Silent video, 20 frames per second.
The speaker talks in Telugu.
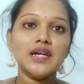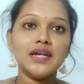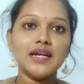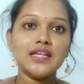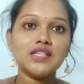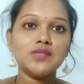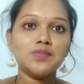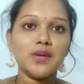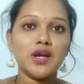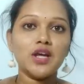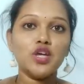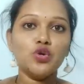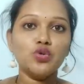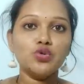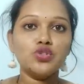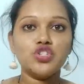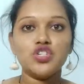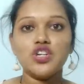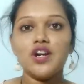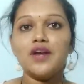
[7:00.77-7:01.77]
సెట్టింగ్ స్ప్రే
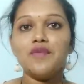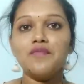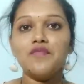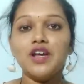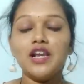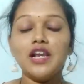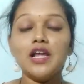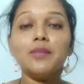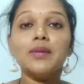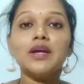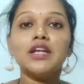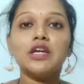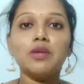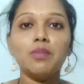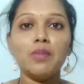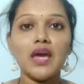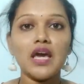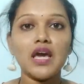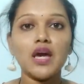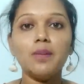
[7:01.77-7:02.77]
యూస్ చేయడం వల్ల మనకి
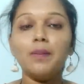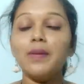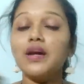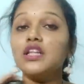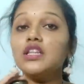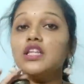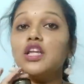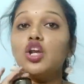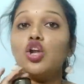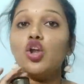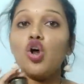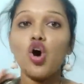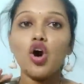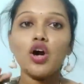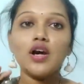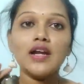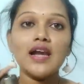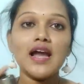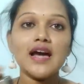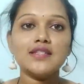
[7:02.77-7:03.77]
మేకప్ అనేది
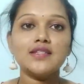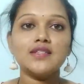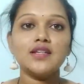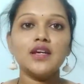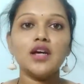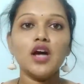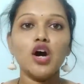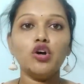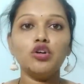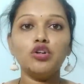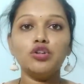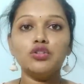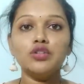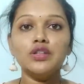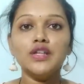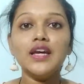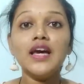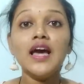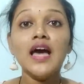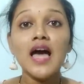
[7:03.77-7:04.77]
లాంగ్ లాస్టింగ్గా
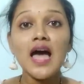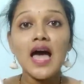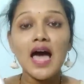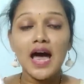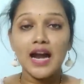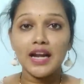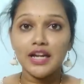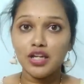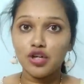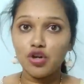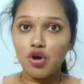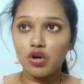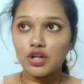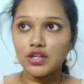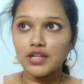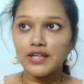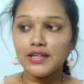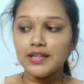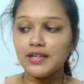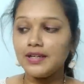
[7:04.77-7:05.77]
ఉంటుంది అండ్
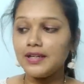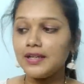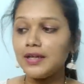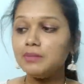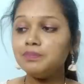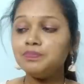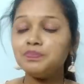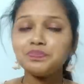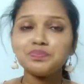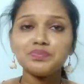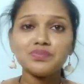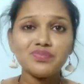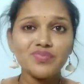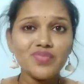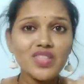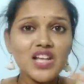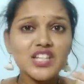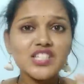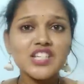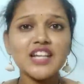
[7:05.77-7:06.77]
ఇంకొకటి ఏంటంటే
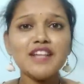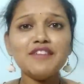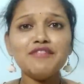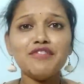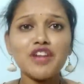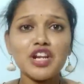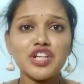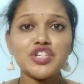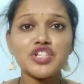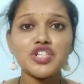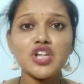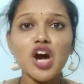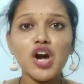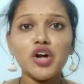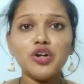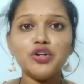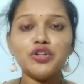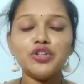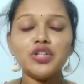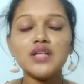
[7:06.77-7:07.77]
చాలా ఫ్రెష్గా
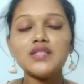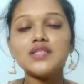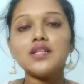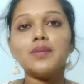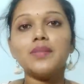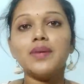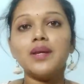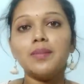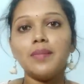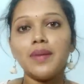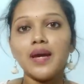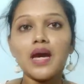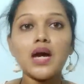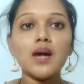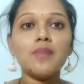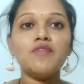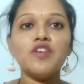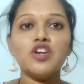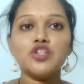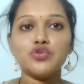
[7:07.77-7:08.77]
ఉంటుంది అసలు మనం
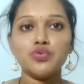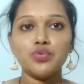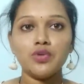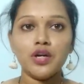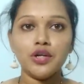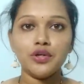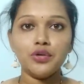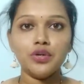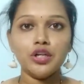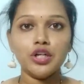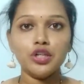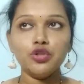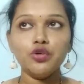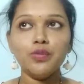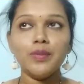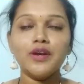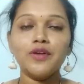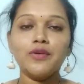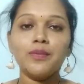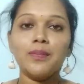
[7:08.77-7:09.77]
మేకప్ వేసుకున్నట్టు ఉండదు
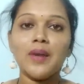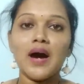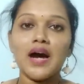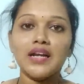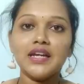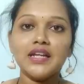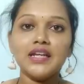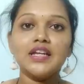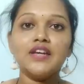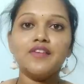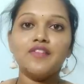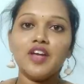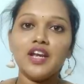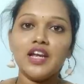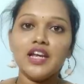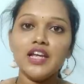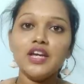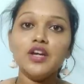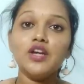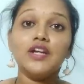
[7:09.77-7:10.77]
మనం పార్టీకి
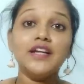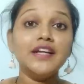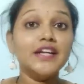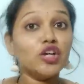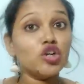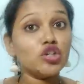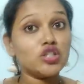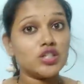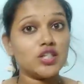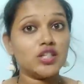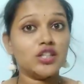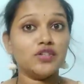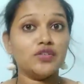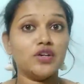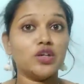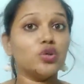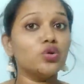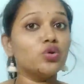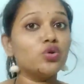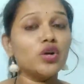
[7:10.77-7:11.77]
వెళ్ళి ఇంటికి వచ్చినంత
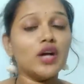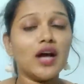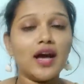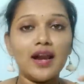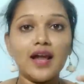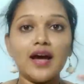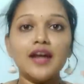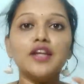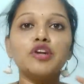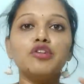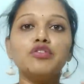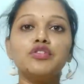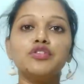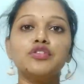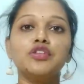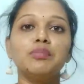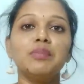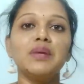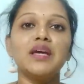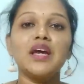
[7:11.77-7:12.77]
వరకు కూడా అలానే
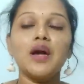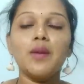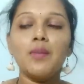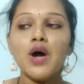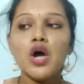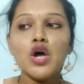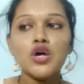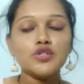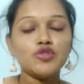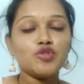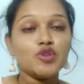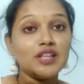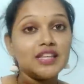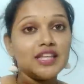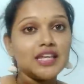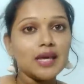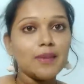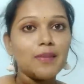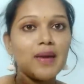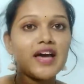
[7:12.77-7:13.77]
ఉంటుంది మేకప్ సో
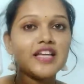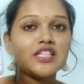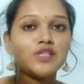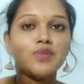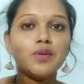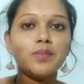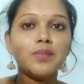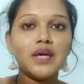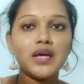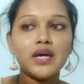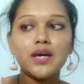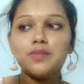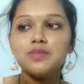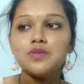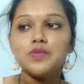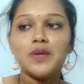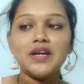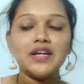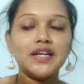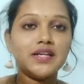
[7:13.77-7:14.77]
అందుకే మాక్సిమం
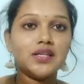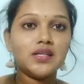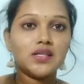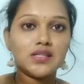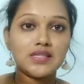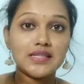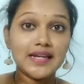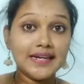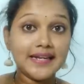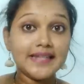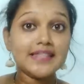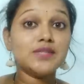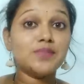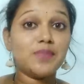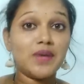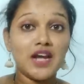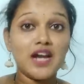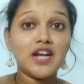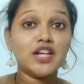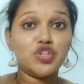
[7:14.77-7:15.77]
మేకప్ స్పెటింగ్ సెట్టింగ్
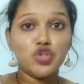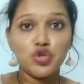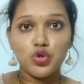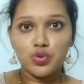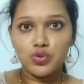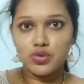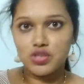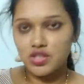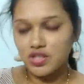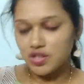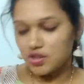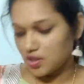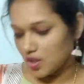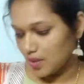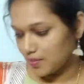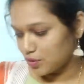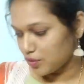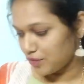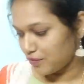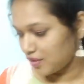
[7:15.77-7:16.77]
స్ప్రే అనేది యూస్
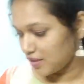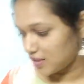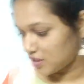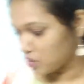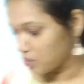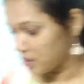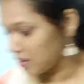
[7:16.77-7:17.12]
చేస్తాం సో ఫస్ట్